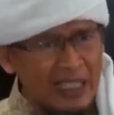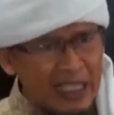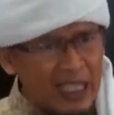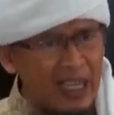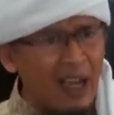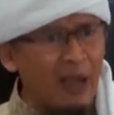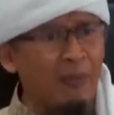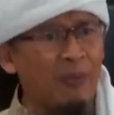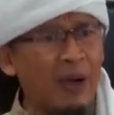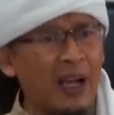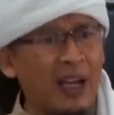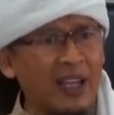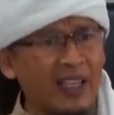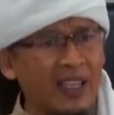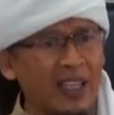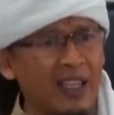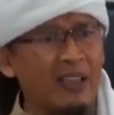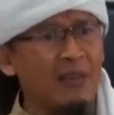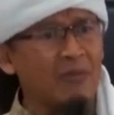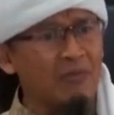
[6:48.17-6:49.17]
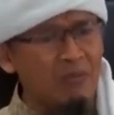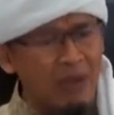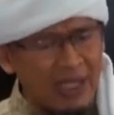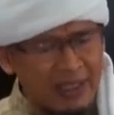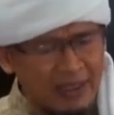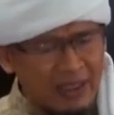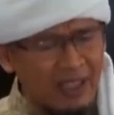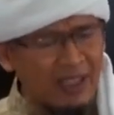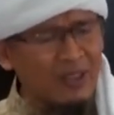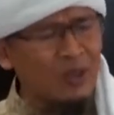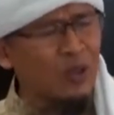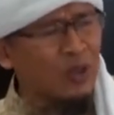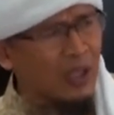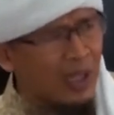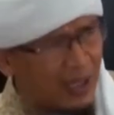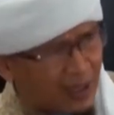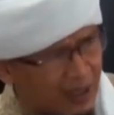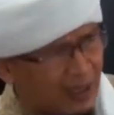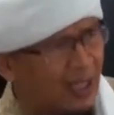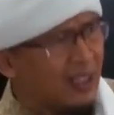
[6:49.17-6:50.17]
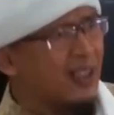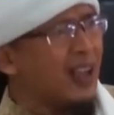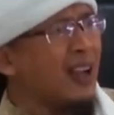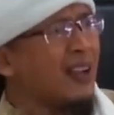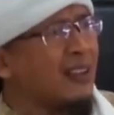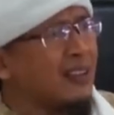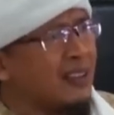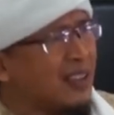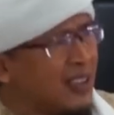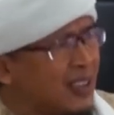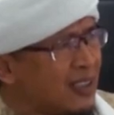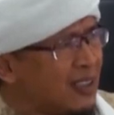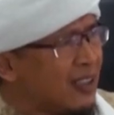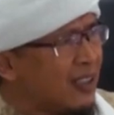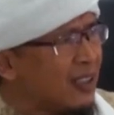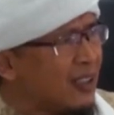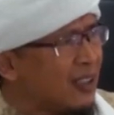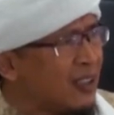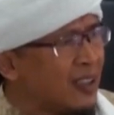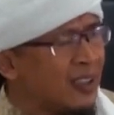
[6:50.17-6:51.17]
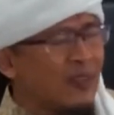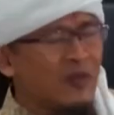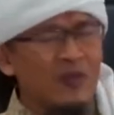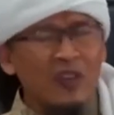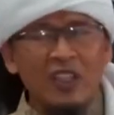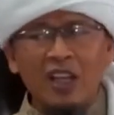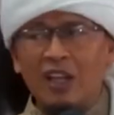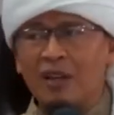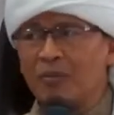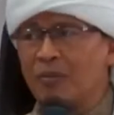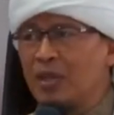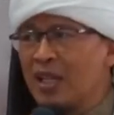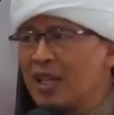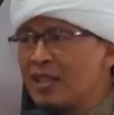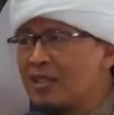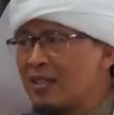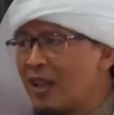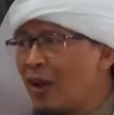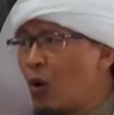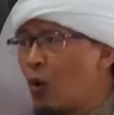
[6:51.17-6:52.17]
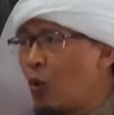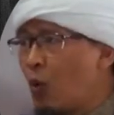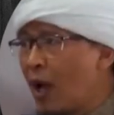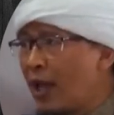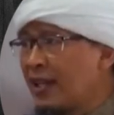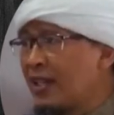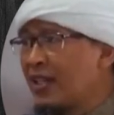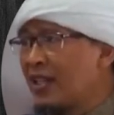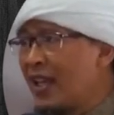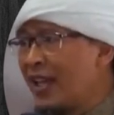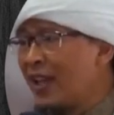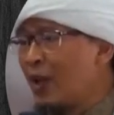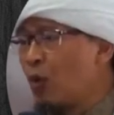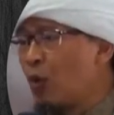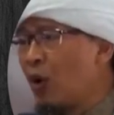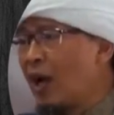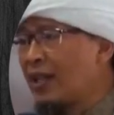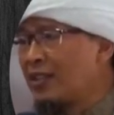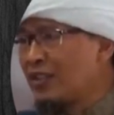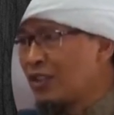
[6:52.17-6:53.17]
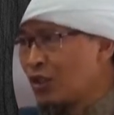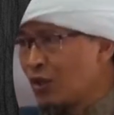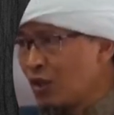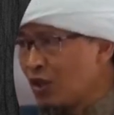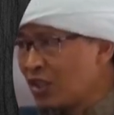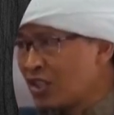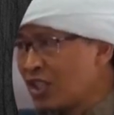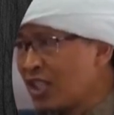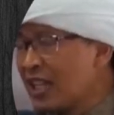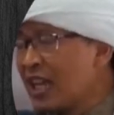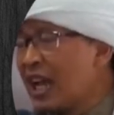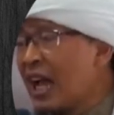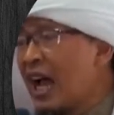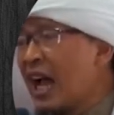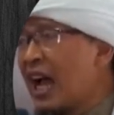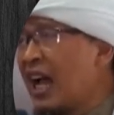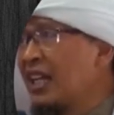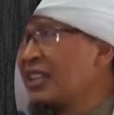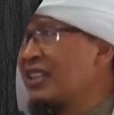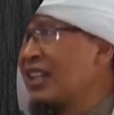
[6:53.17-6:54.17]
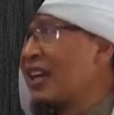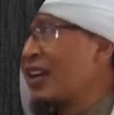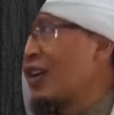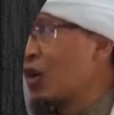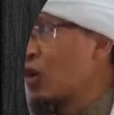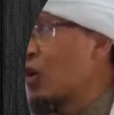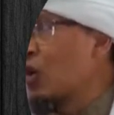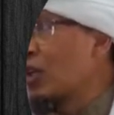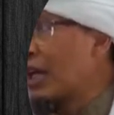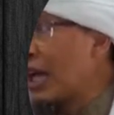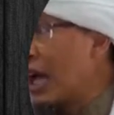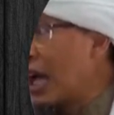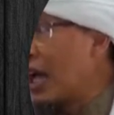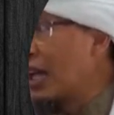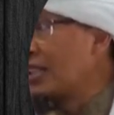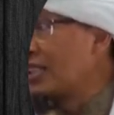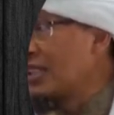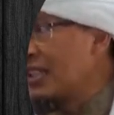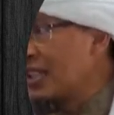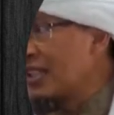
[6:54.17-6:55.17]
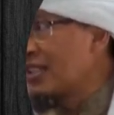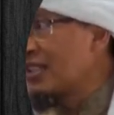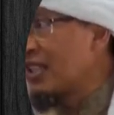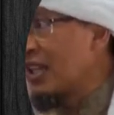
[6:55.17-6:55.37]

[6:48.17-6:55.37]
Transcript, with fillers: tiap hari baca Quran dan artinya yang biasa one day one juz hanya Qurannya